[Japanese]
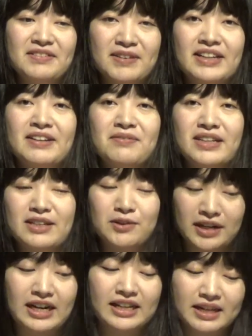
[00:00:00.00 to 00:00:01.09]
まあ、まあ、こ
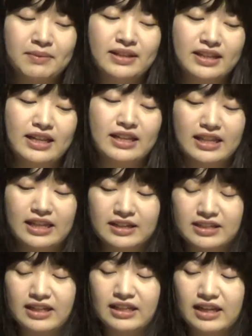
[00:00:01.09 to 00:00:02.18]
れからねまたねた
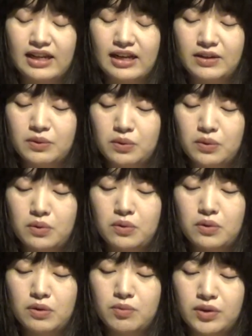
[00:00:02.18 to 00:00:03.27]
くさんねあ
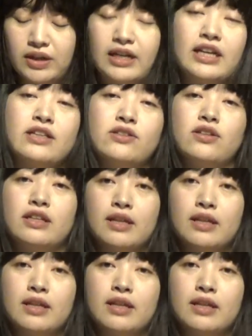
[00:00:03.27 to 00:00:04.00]
のブルガリアについて